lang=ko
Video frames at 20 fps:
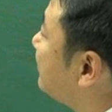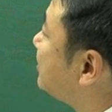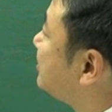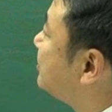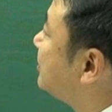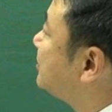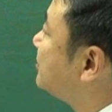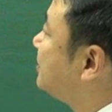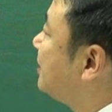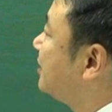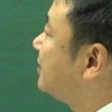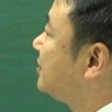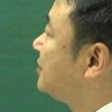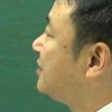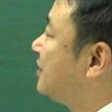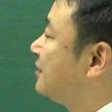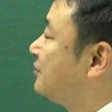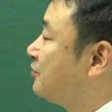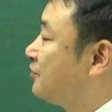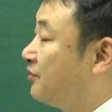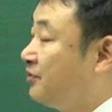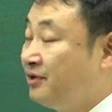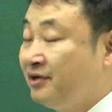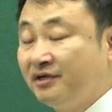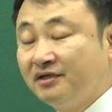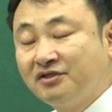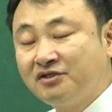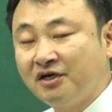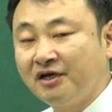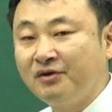설정 제한 기간으로
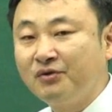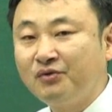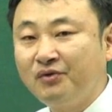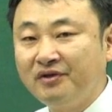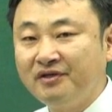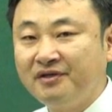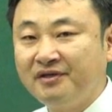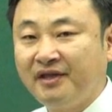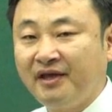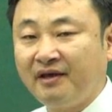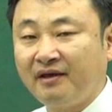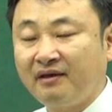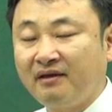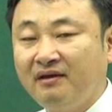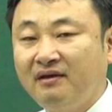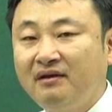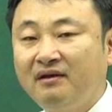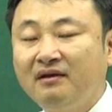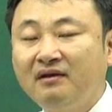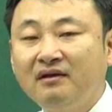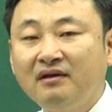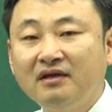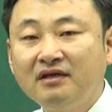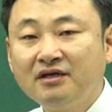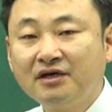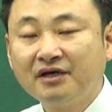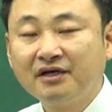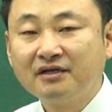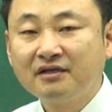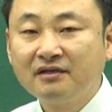정해놓고 있는데
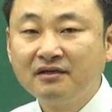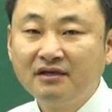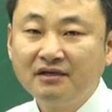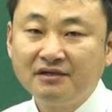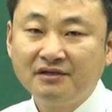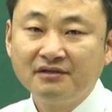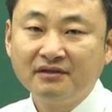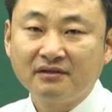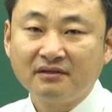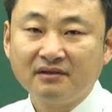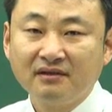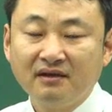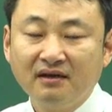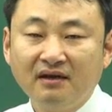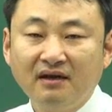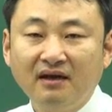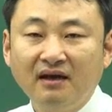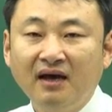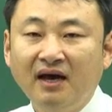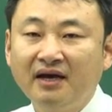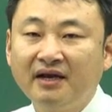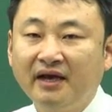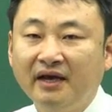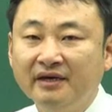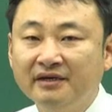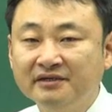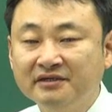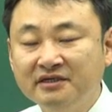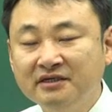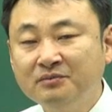여기 등기는
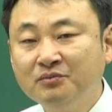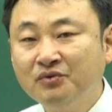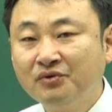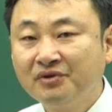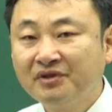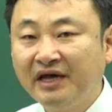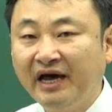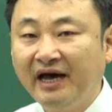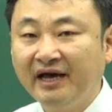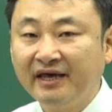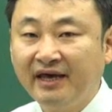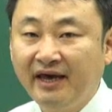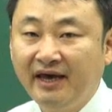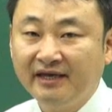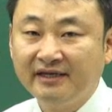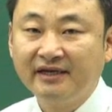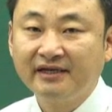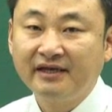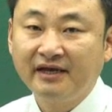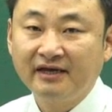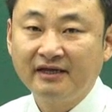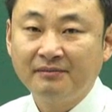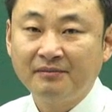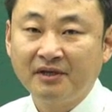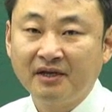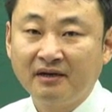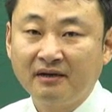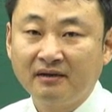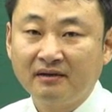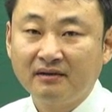하나의 의무 사항에 해당되게
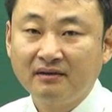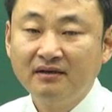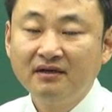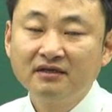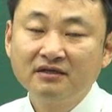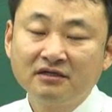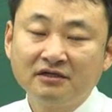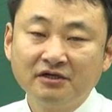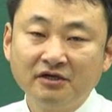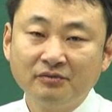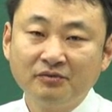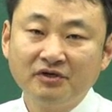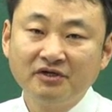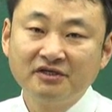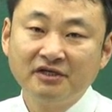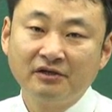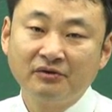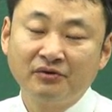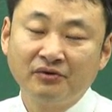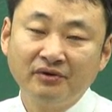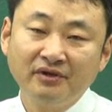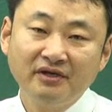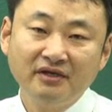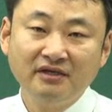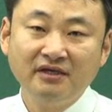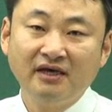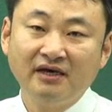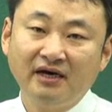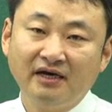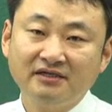됩니다. 등교 의무를 제대로
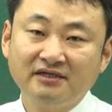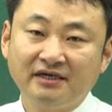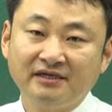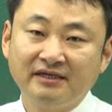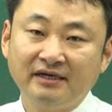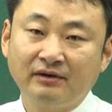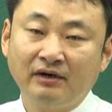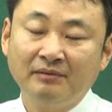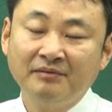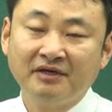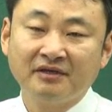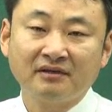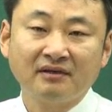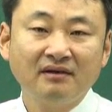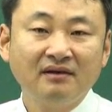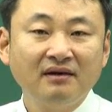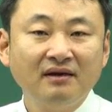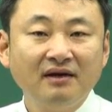이행하지 않는다고 하면